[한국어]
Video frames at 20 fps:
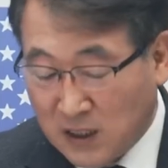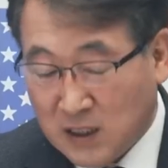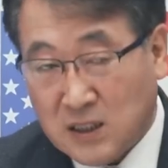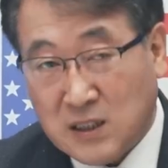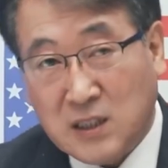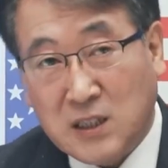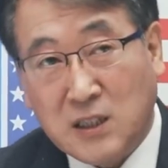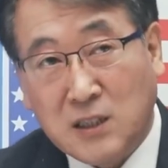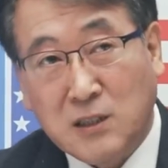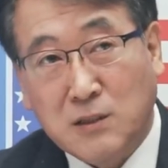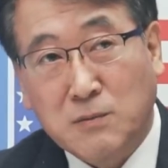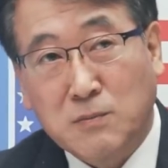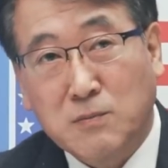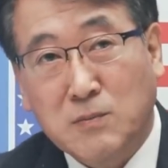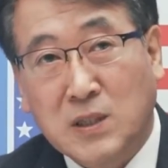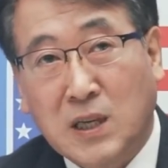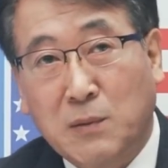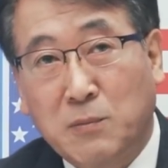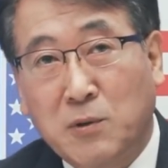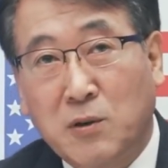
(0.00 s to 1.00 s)
지금
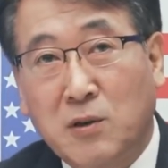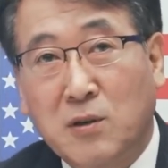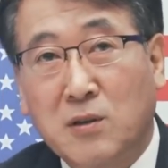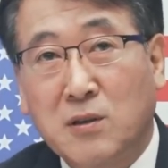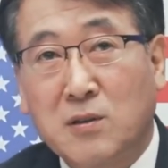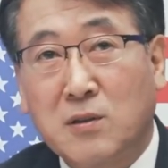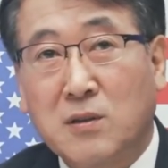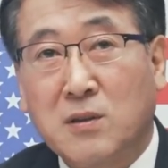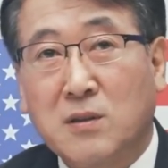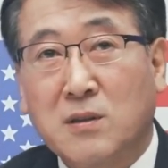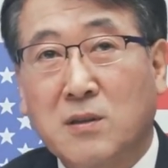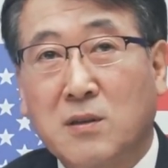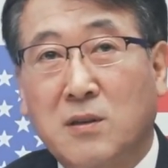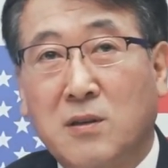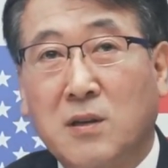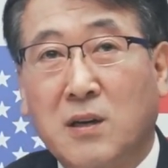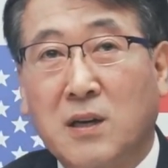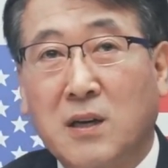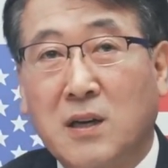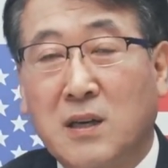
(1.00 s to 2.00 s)
3월
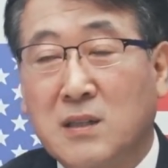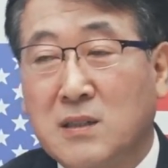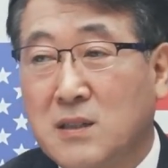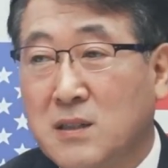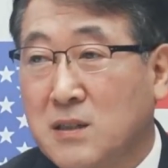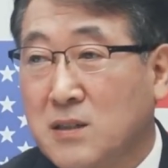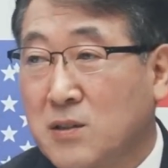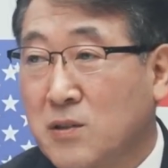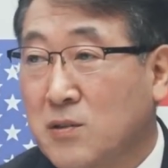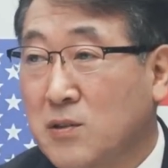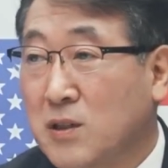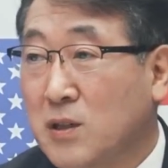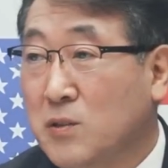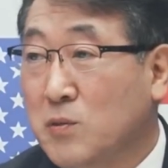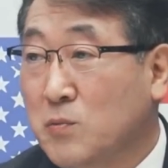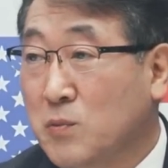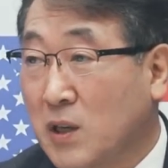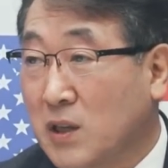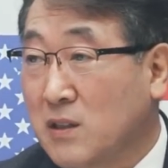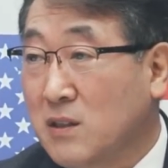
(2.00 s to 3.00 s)
거래가 이제 정리가
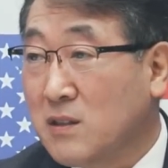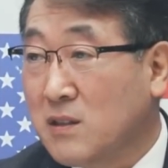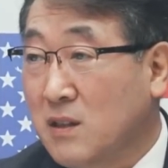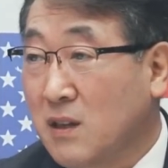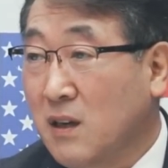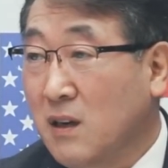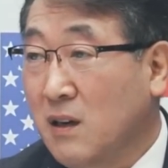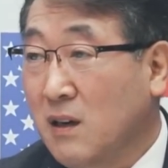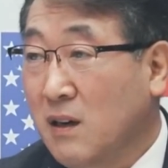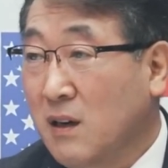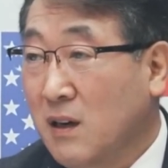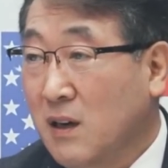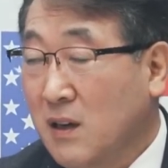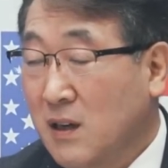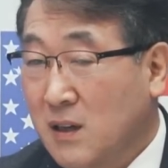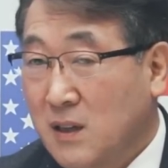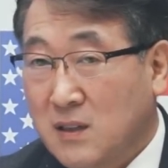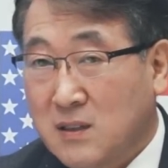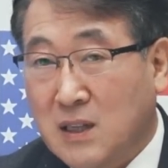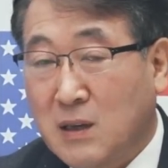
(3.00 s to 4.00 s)
좀 됐는데 네.
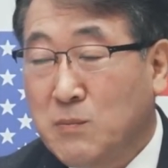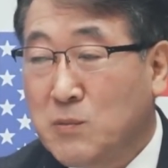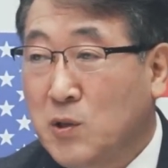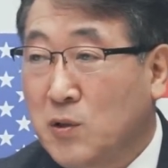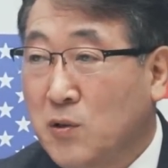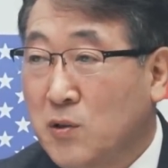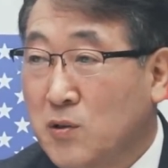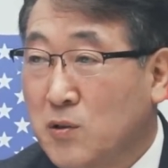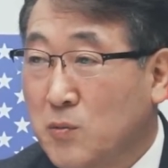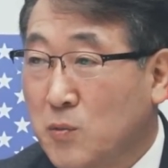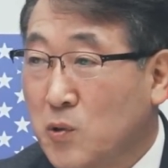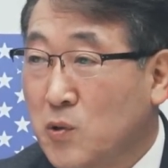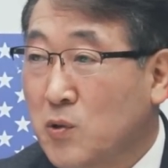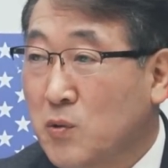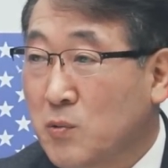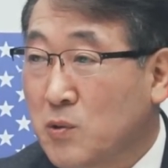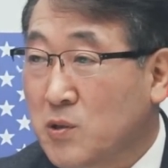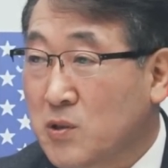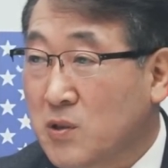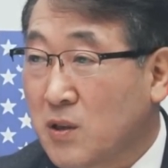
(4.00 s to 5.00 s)
3천 건을 못
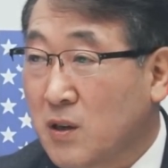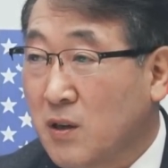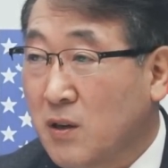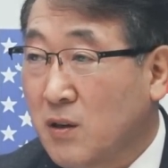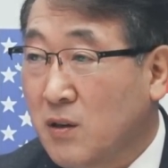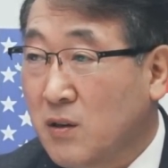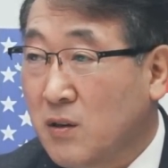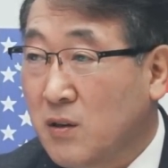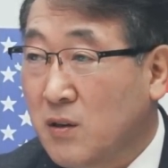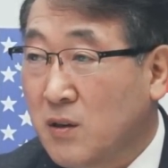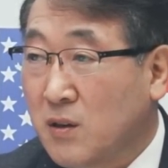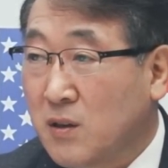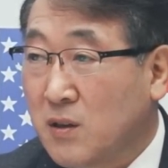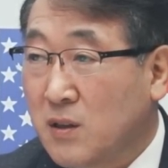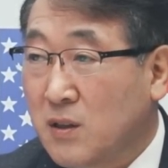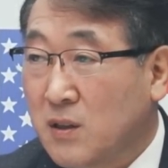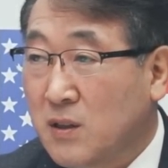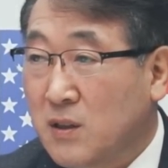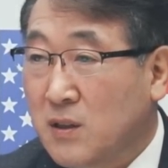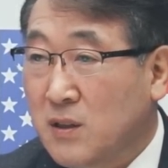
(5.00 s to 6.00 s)
넘었어요. 3월
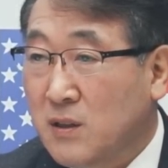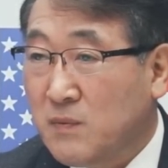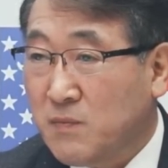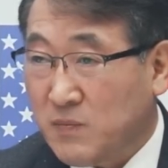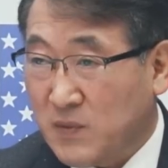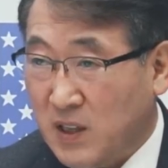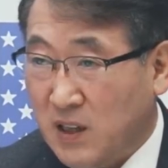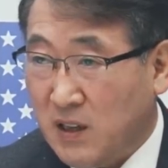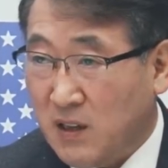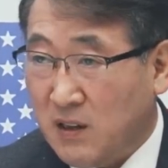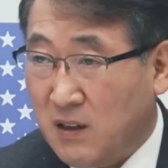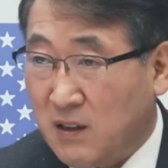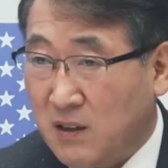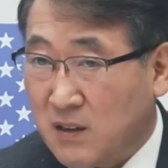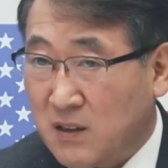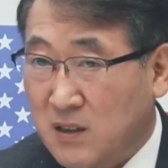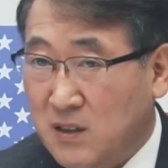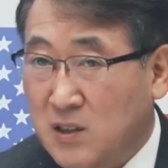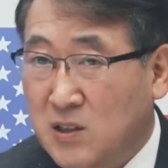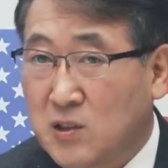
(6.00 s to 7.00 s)
거래량이 네
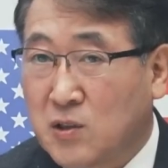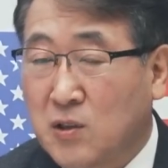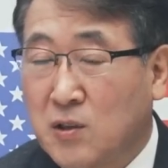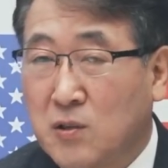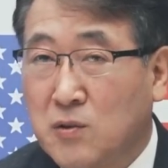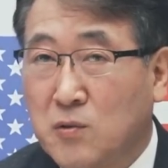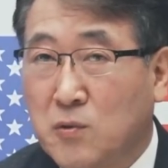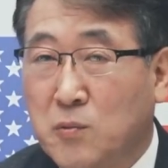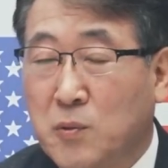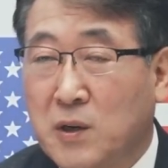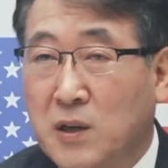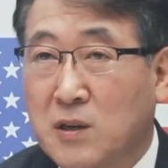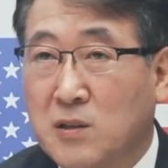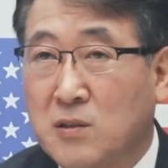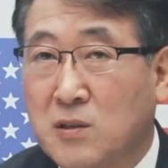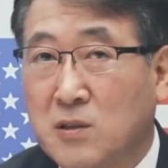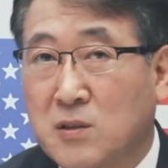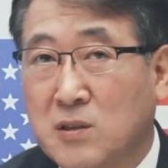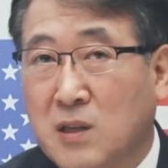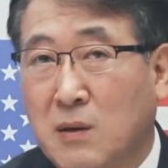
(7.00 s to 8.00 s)

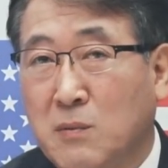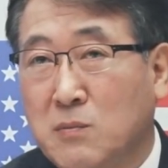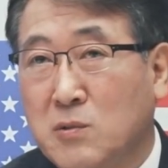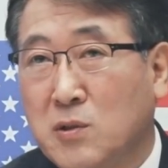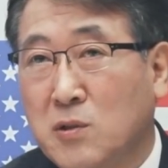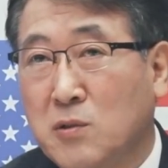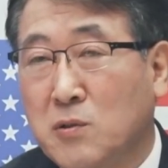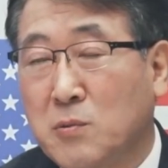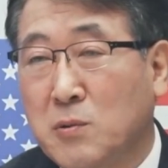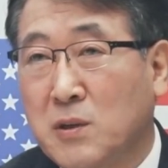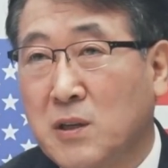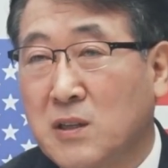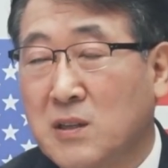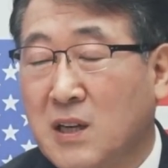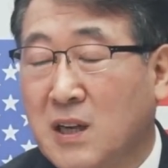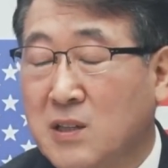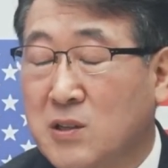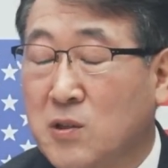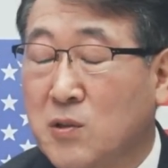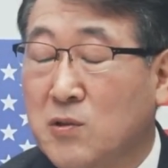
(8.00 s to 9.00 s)
2,500에서 3,500이나
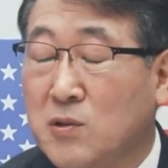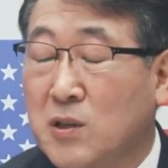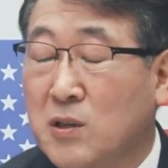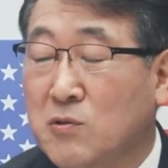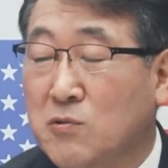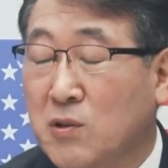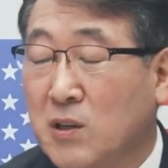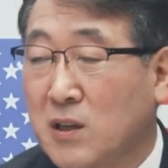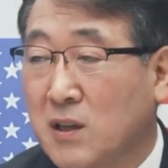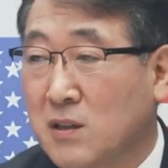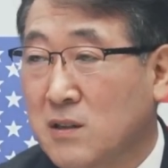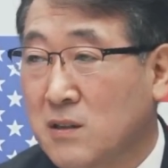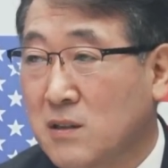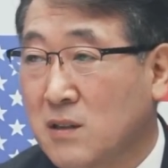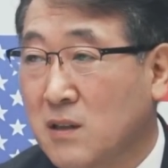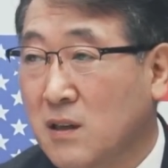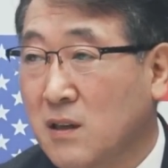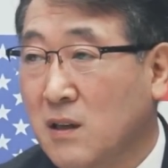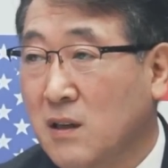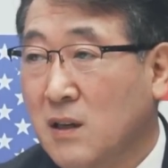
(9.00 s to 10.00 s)
4,000 될 줄
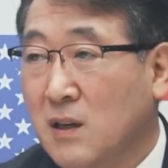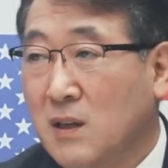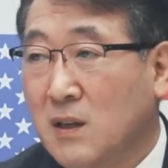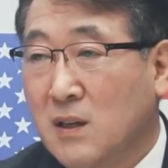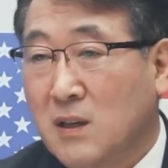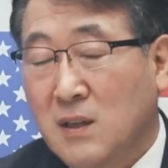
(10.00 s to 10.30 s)
알았는데 음.